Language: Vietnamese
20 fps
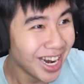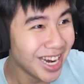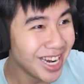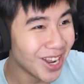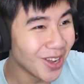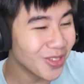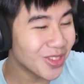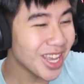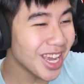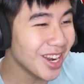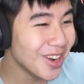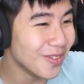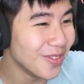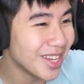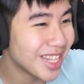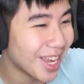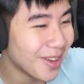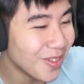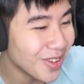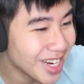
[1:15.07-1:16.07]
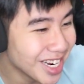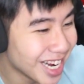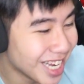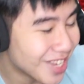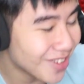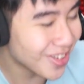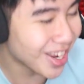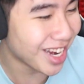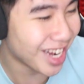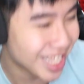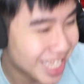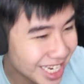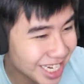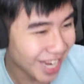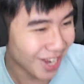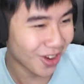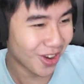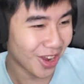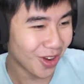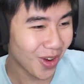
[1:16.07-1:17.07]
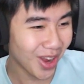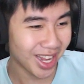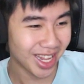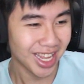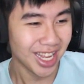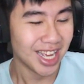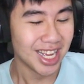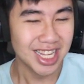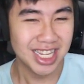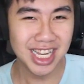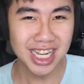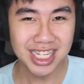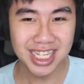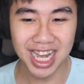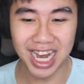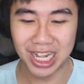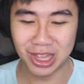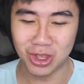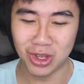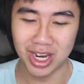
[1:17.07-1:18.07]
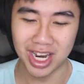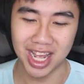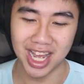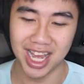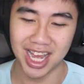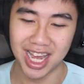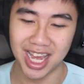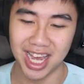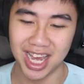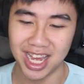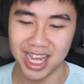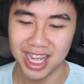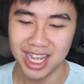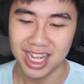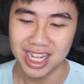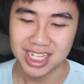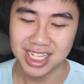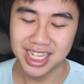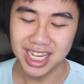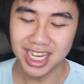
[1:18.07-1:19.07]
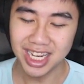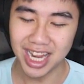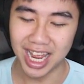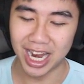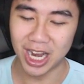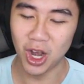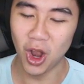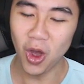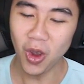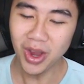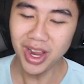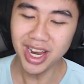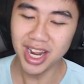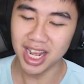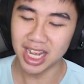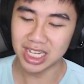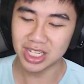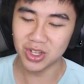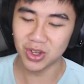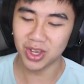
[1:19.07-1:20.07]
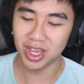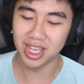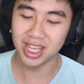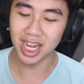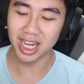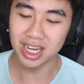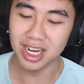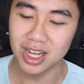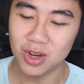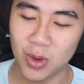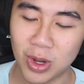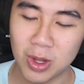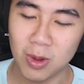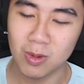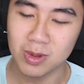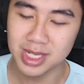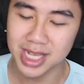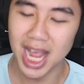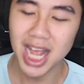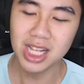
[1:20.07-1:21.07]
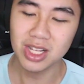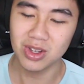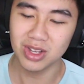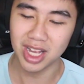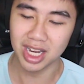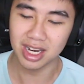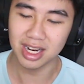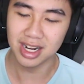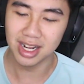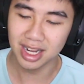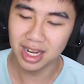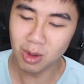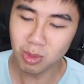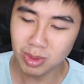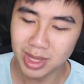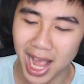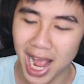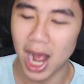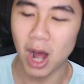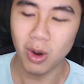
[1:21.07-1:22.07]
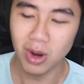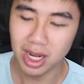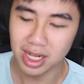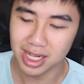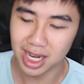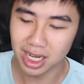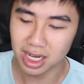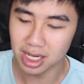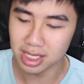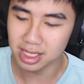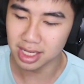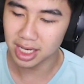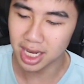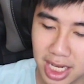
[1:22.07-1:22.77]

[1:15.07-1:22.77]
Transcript: lần đầu tiên là mình thấy một người trong này là sinh đẻ của kế hoạch trước giờ toàn là sinh đẻ lỗi này rồi nhặt được ngoài thùng rác rồi nhặt được cái gốc táo này nhặt được dưới